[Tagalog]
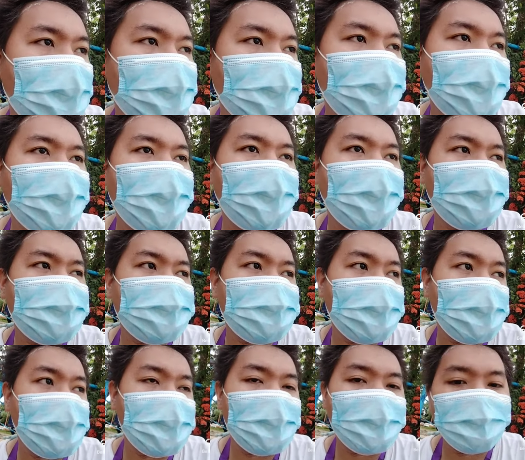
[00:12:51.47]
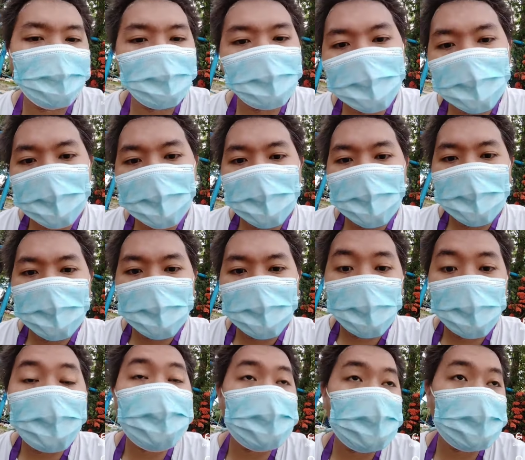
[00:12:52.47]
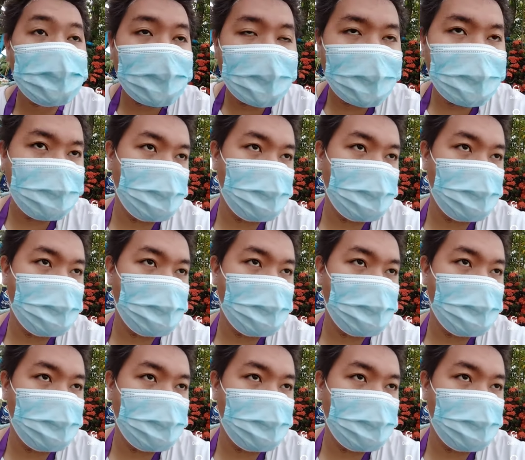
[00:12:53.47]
dra ah, si Christian